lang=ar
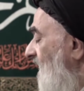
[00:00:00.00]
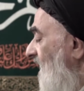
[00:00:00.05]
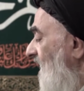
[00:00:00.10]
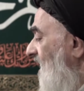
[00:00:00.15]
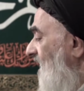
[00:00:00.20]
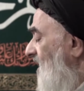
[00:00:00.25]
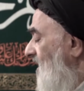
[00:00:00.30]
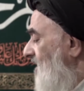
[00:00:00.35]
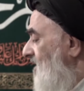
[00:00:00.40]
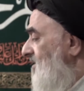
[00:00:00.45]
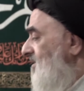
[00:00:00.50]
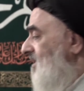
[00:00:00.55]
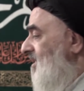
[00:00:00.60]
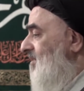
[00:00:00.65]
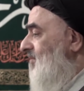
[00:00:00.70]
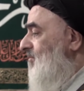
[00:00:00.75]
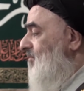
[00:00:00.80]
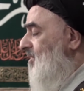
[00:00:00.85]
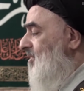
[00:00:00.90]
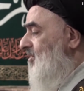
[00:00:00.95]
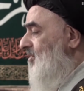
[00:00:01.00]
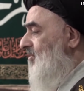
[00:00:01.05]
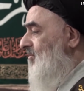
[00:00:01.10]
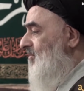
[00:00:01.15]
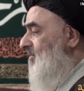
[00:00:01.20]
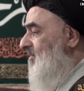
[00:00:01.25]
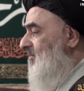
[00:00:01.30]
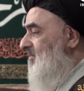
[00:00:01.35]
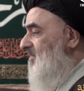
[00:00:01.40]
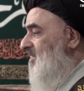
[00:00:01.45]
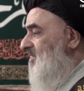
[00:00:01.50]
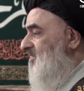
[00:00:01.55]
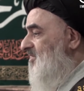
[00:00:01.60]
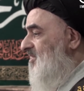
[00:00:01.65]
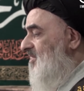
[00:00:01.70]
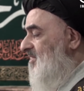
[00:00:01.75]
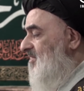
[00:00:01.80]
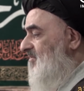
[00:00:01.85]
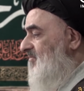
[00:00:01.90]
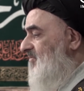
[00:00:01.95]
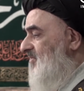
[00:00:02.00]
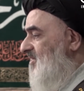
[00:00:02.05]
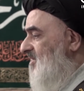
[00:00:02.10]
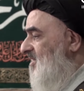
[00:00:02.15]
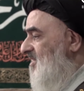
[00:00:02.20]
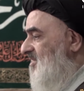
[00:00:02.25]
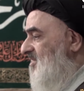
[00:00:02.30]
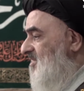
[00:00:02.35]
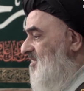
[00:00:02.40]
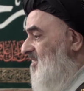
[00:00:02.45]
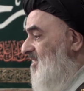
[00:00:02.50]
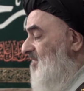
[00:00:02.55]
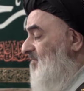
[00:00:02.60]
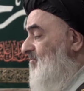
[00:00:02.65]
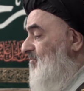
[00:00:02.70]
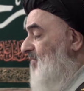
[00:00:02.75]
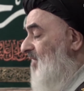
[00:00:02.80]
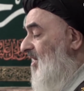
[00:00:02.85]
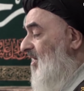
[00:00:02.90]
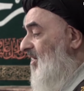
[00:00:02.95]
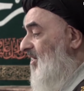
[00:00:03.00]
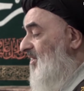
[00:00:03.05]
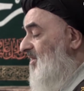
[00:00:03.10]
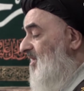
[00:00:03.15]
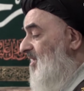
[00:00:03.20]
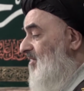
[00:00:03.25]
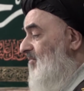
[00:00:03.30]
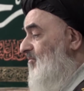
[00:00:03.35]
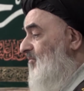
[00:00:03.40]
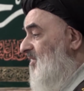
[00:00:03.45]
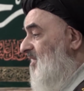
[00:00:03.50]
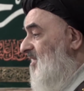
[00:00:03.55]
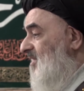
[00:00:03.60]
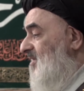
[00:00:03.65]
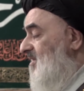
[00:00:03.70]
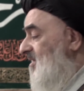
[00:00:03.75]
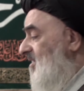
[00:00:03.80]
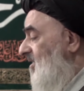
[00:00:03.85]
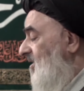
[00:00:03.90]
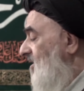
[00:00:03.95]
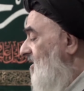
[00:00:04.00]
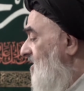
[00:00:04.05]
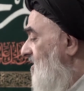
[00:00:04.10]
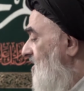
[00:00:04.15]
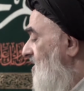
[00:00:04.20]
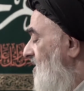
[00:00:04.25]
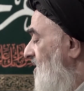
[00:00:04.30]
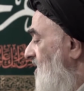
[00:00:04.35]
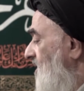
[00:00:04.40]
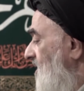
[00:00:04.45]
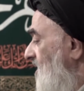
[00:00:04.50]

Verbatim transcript: أحدا منهم لم يشترك في تشييعه بهذا المقدار